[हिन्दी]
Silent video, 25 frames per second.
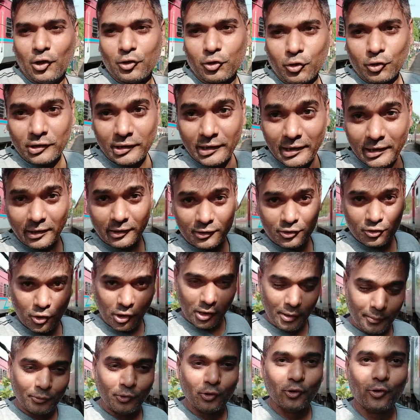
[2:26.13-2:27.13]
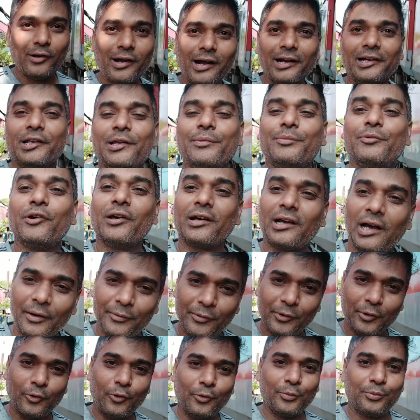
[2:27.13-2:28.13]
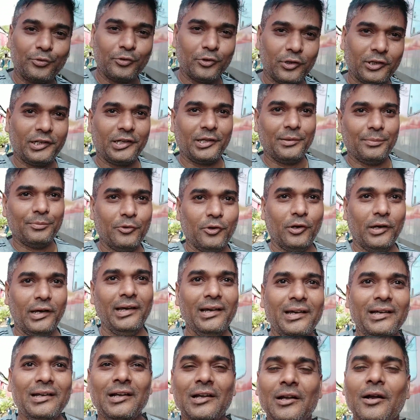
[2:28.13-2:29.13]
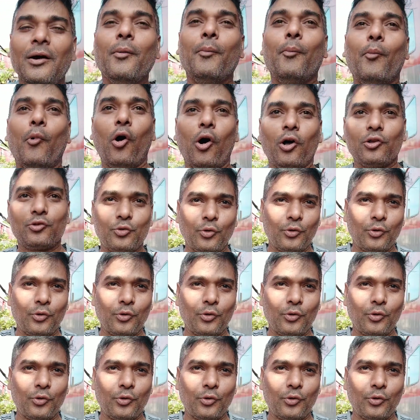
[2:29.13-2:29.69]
तो ये जो हम लोग का डिपो है काफ़ी खूबसूरत डिपो है बहुत